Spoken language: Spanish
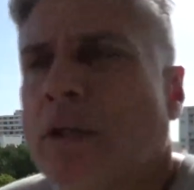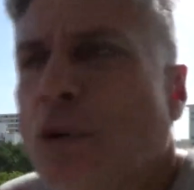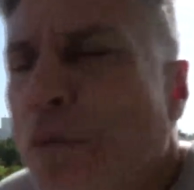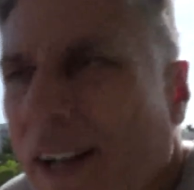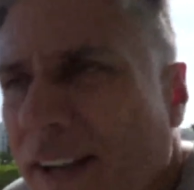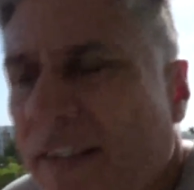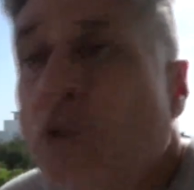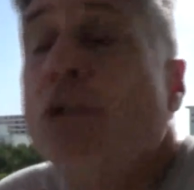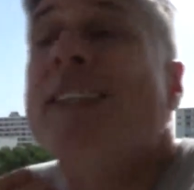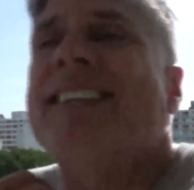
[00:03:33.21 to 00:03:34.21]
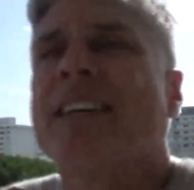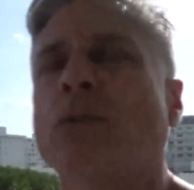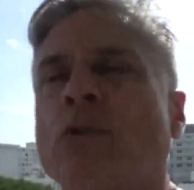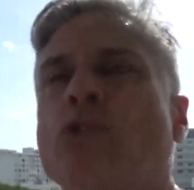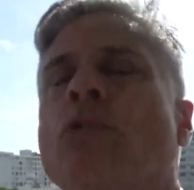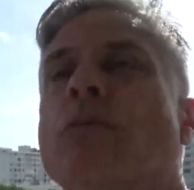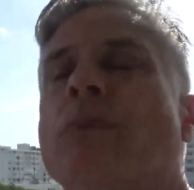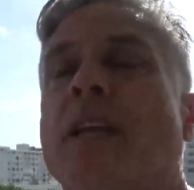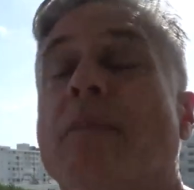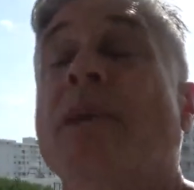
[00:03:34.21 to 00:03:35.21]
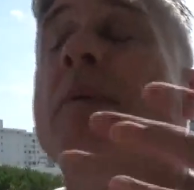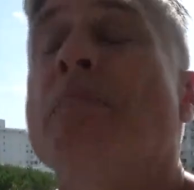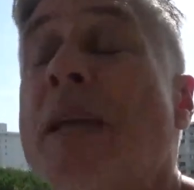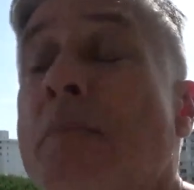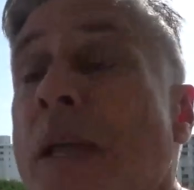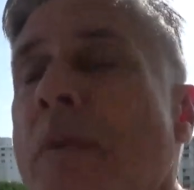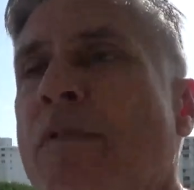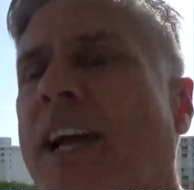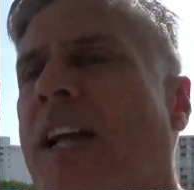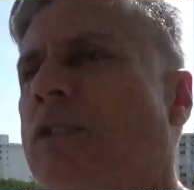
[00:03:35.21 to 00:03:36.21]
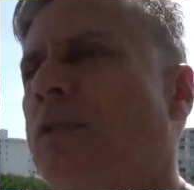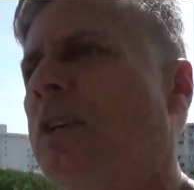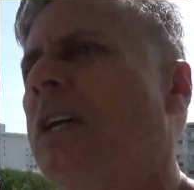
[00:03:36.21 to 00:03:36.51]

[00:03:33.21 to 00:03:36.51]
yo fracasé, yo lo entiendo, yo vi, mi fracaso.